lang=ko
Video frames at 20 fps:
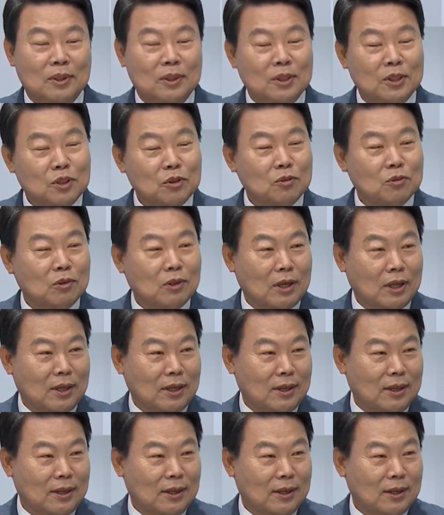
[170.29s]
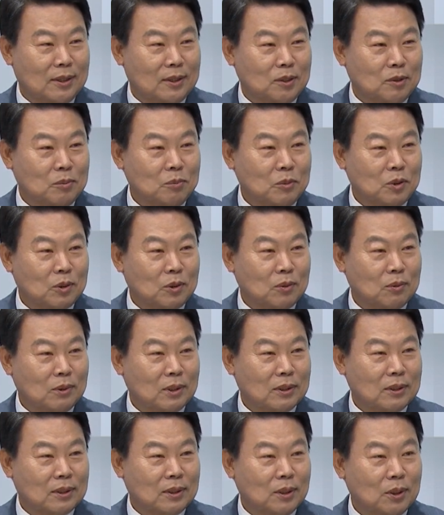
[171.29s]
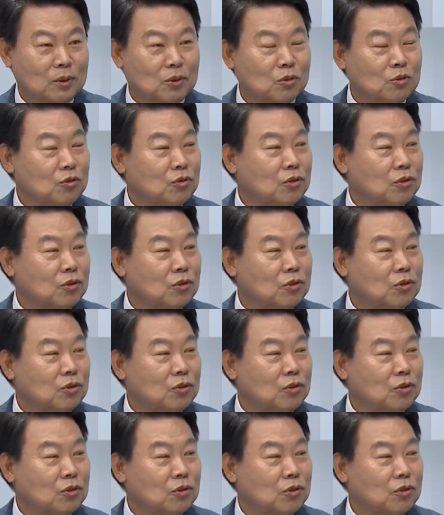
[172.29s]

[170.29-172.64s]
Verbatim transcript: 인구가 10년 동안 계속